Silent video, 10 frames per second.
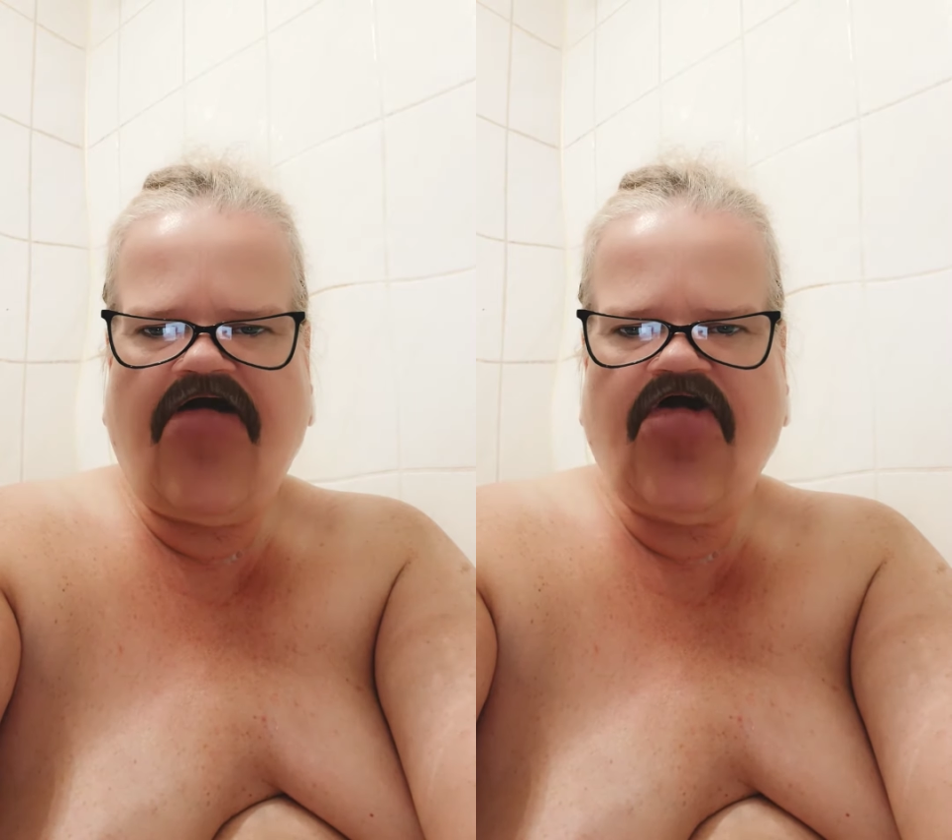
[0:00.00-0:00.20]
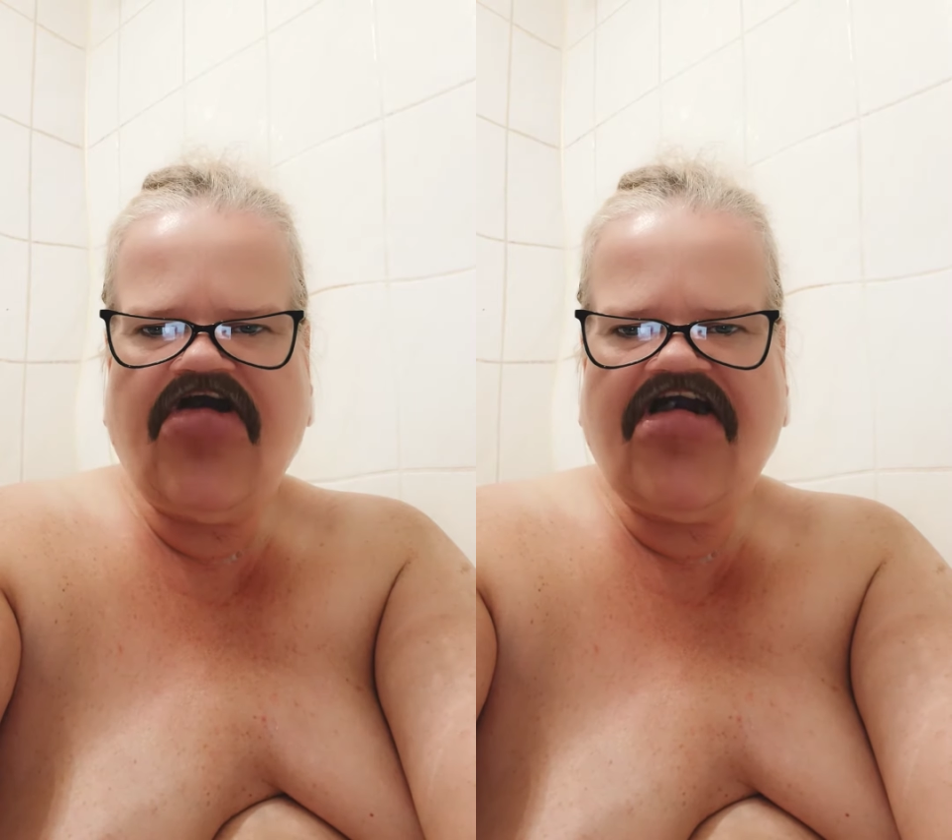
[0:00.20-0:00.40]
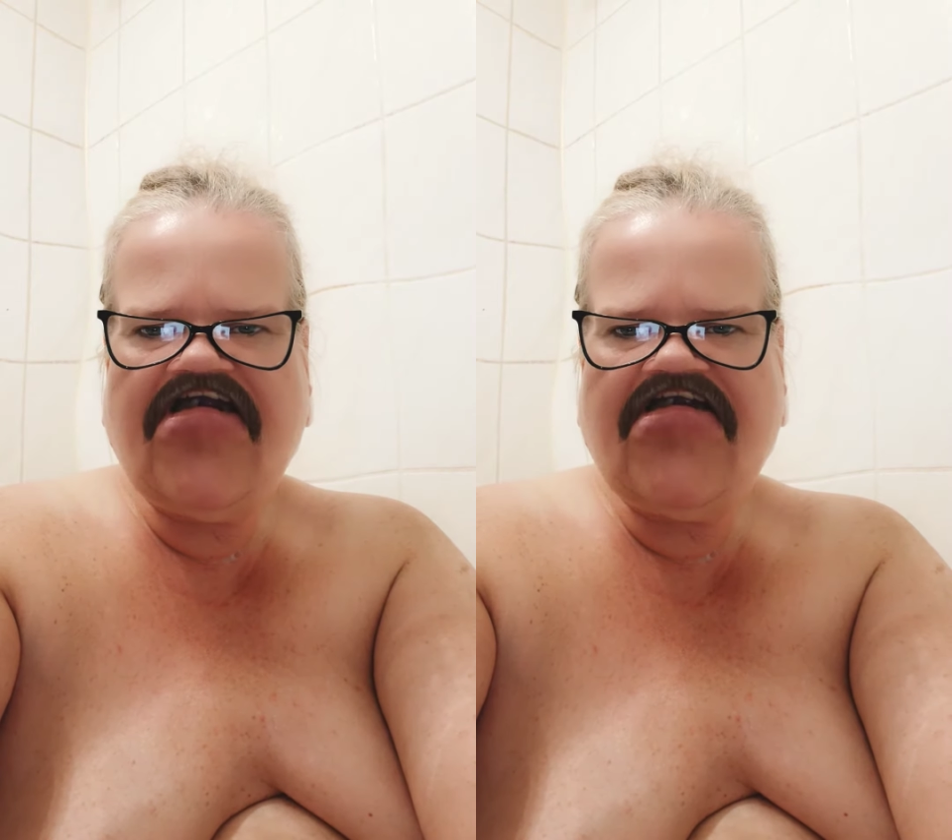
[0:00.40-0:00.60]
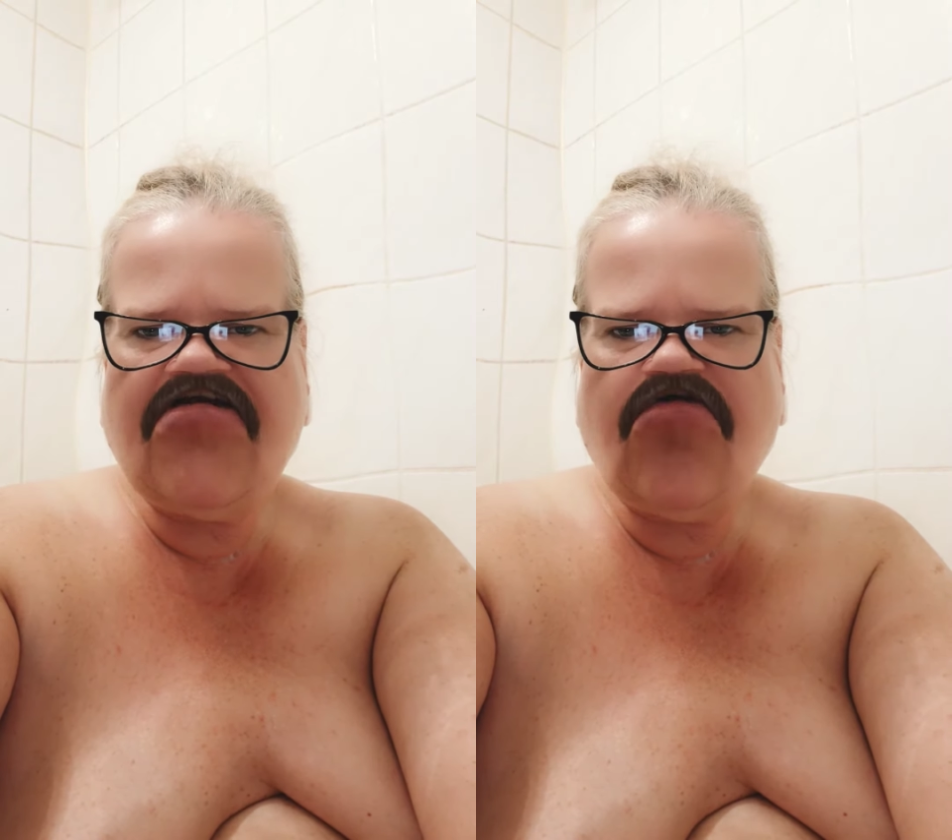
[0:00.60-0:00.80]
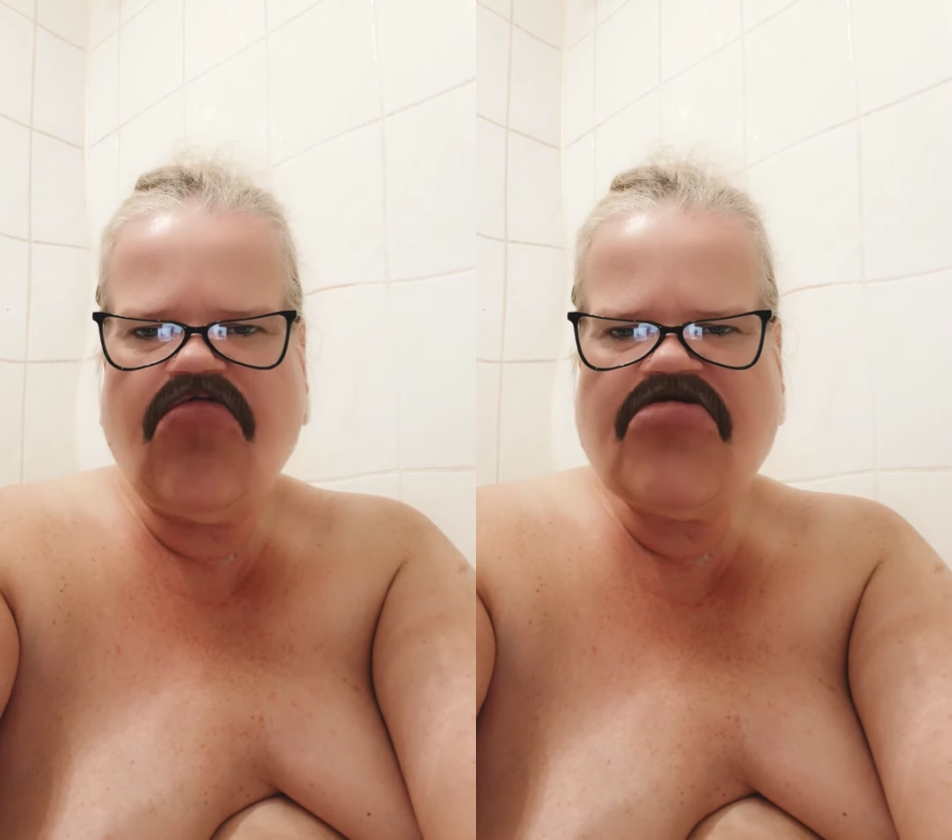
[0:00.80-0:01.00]
eure äh,
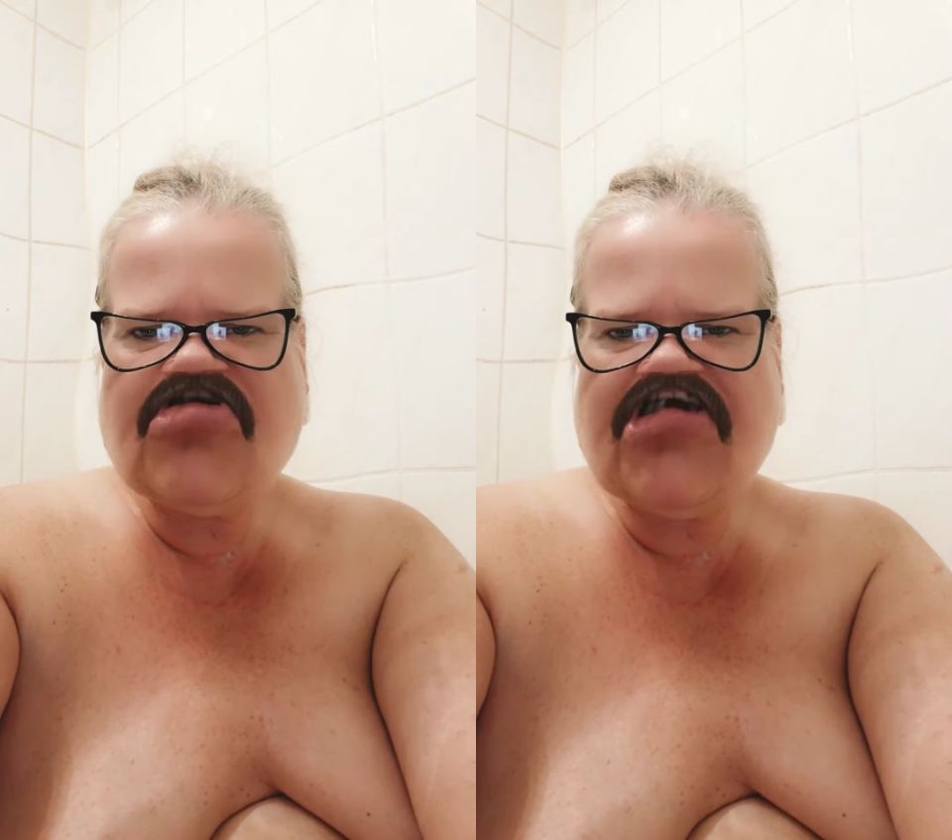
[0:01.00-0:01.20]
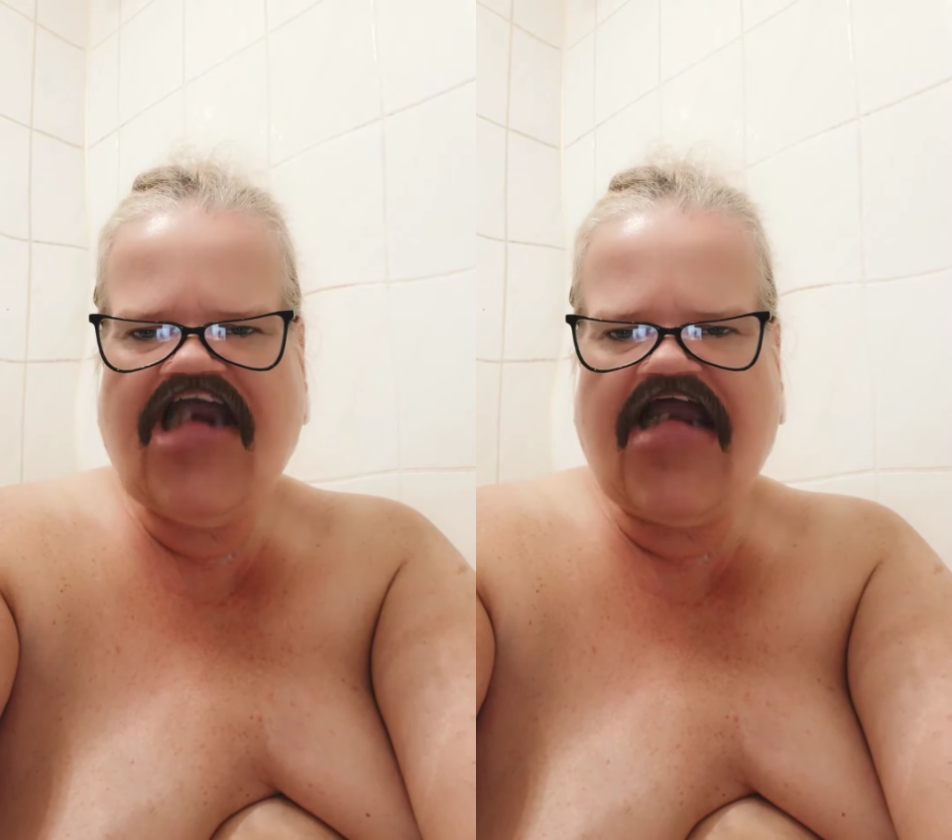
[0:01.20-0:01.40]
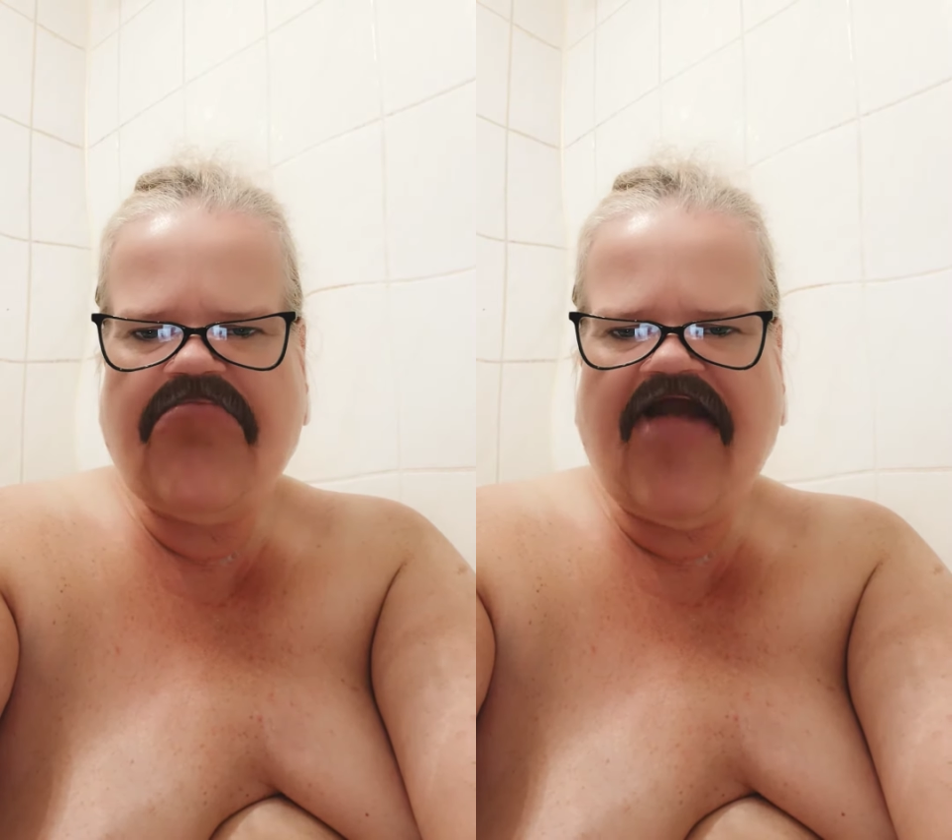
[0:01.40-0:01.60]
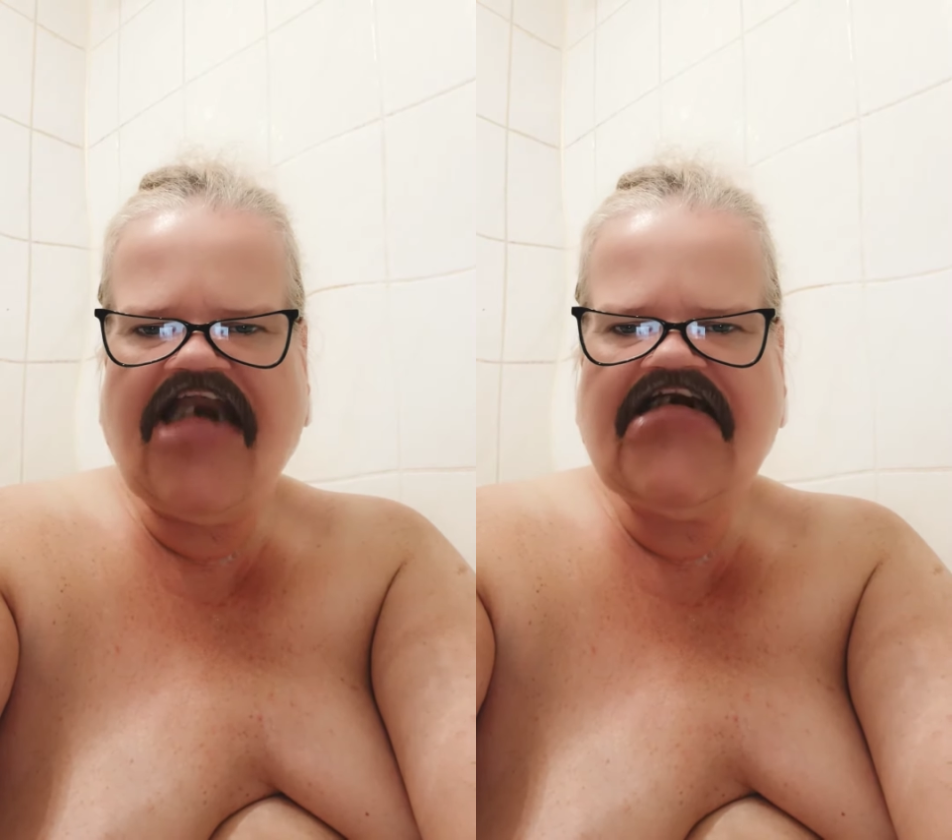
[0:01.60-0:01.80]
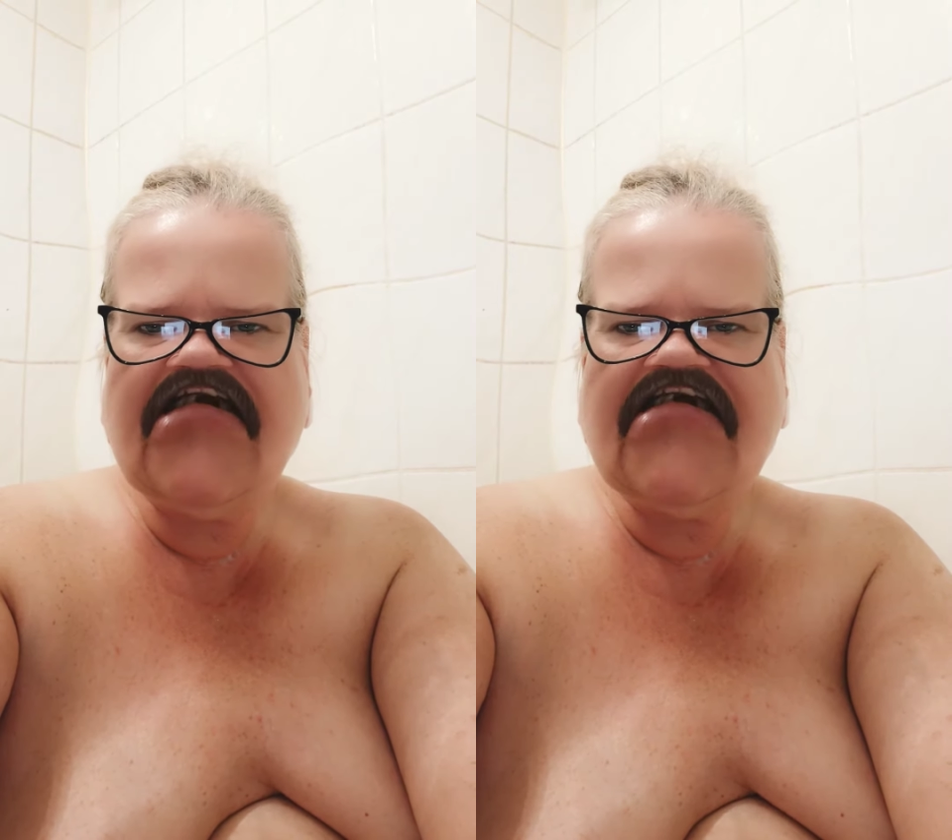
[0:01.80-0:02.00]
komischen
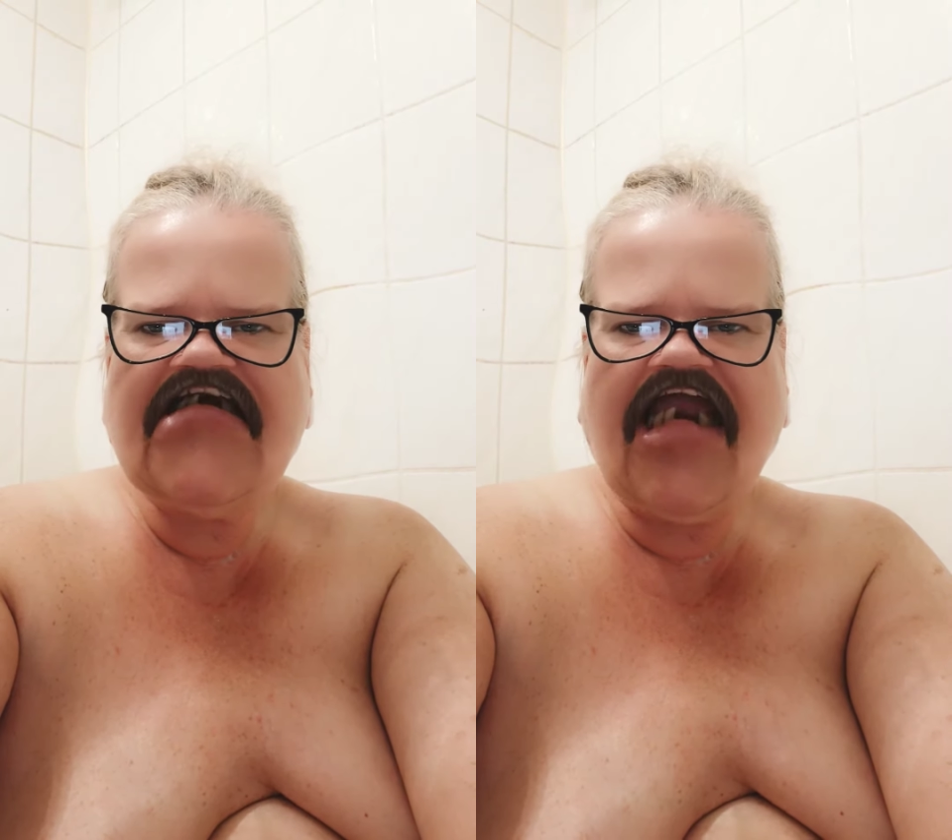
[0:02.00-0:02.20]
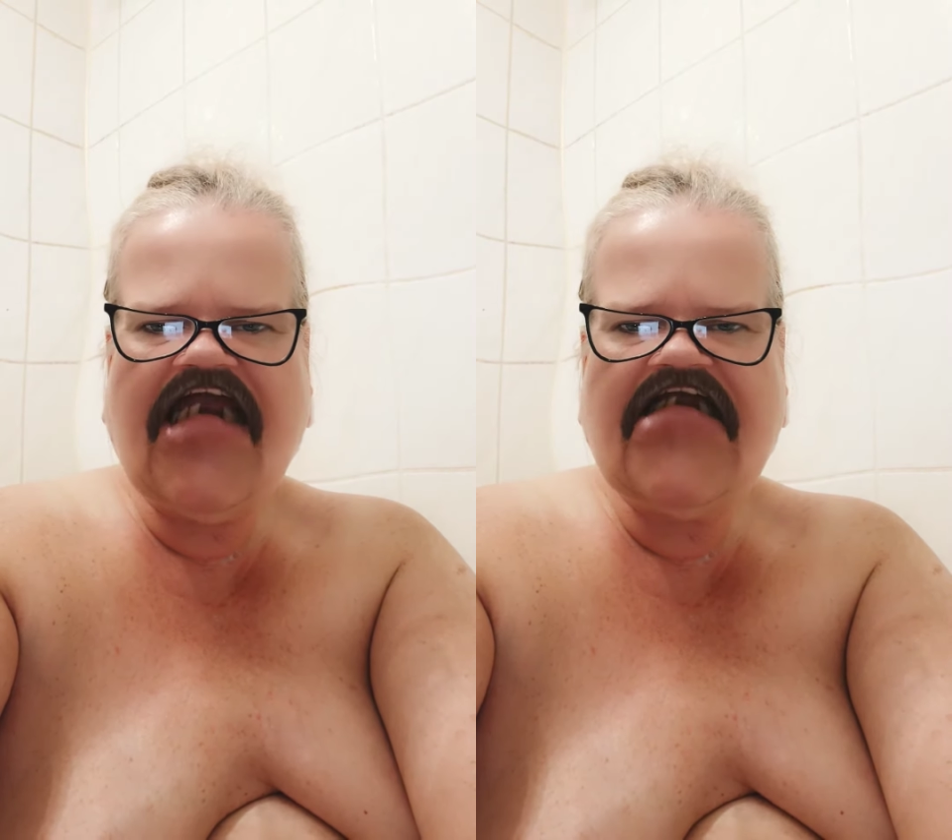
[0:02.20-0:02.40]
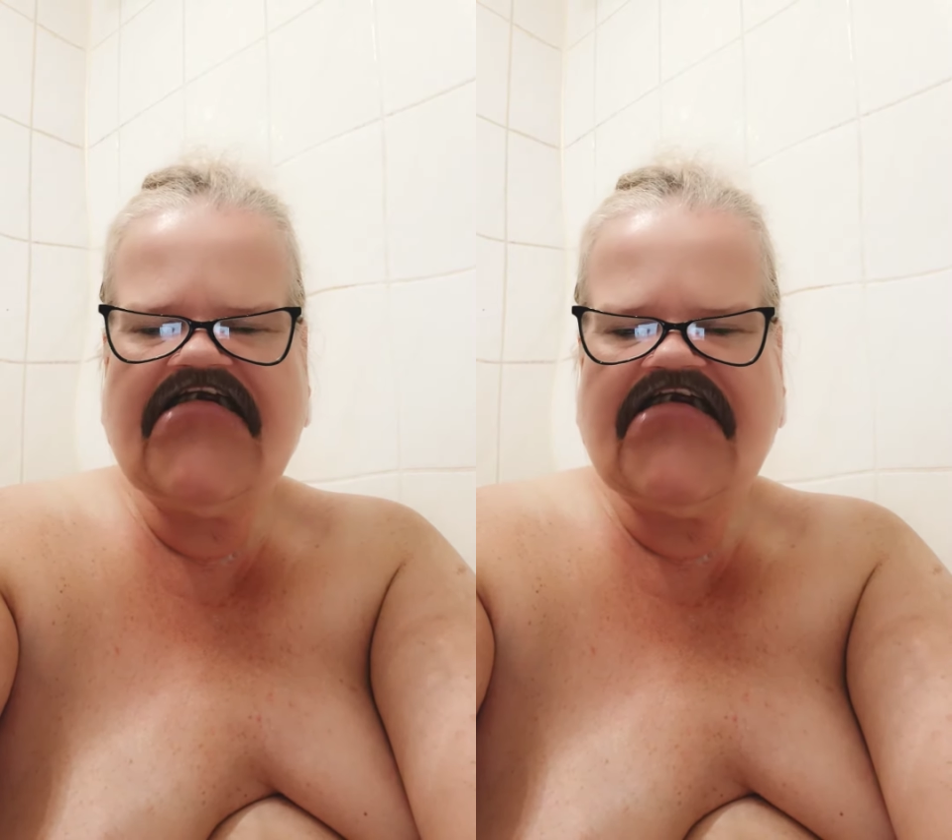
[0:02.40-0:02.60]
Nachbarn, ja.